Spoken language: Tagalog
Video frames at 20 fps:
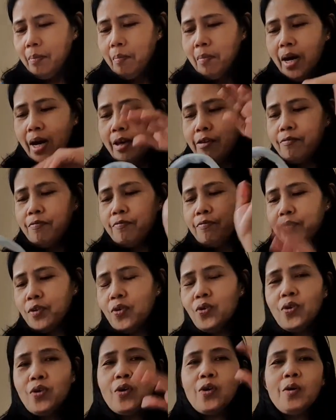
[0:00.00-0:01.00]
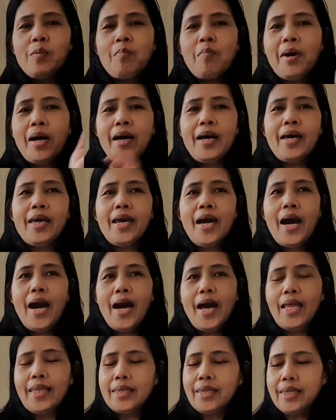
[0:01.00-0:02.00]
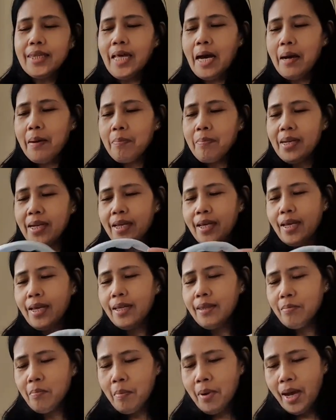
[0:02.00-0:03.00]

My phone, my tablet,